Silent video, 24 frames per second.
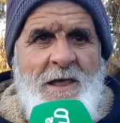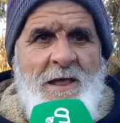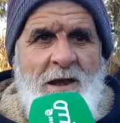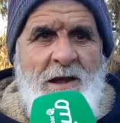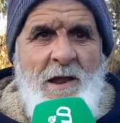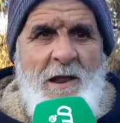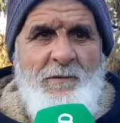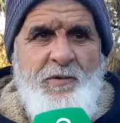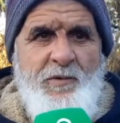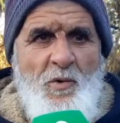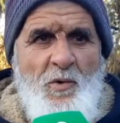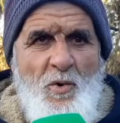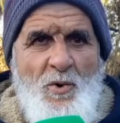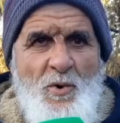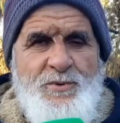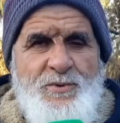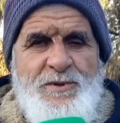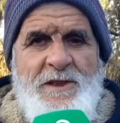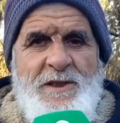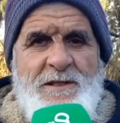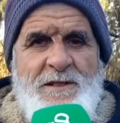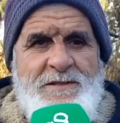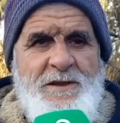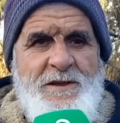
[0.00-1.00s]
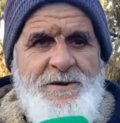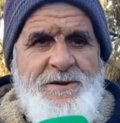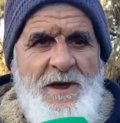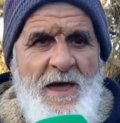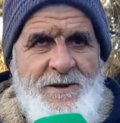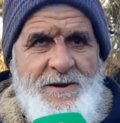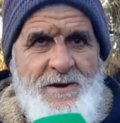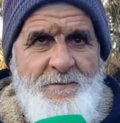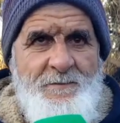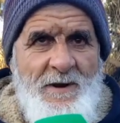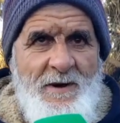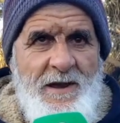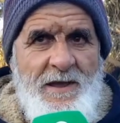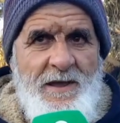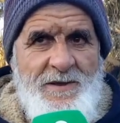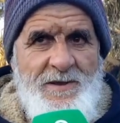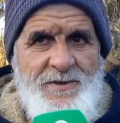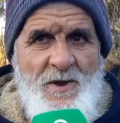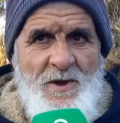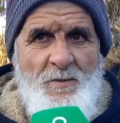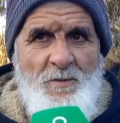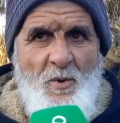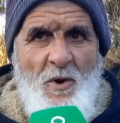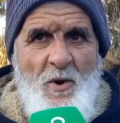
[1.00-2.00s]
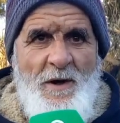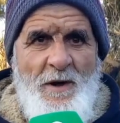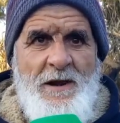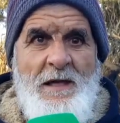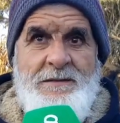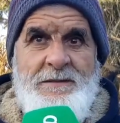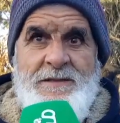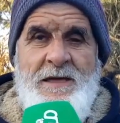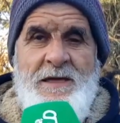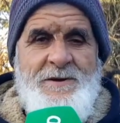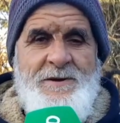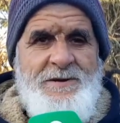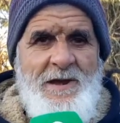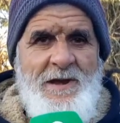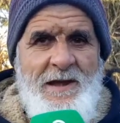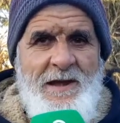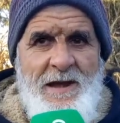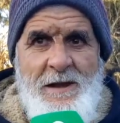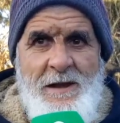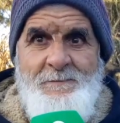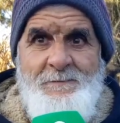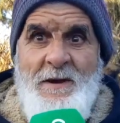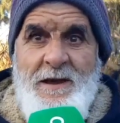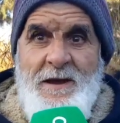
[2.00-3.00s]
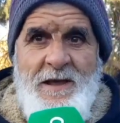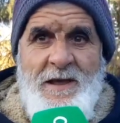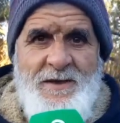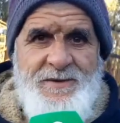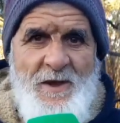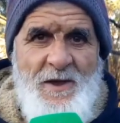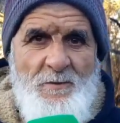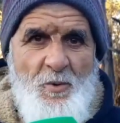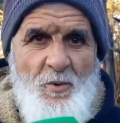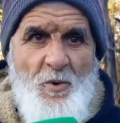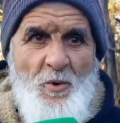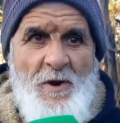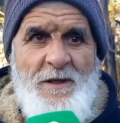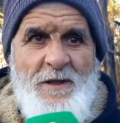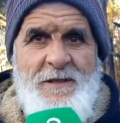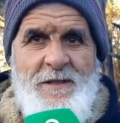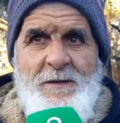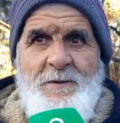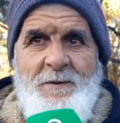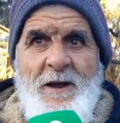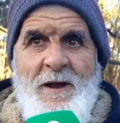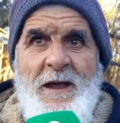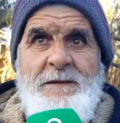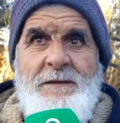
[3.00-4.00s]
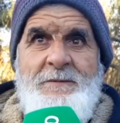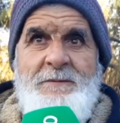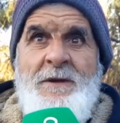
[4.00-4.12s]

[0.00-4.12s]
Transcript: لا فلوس لا حتى شي حاجه ما كيكسبوها راه حتى عشره ديال ما كيكسبوه راه دابا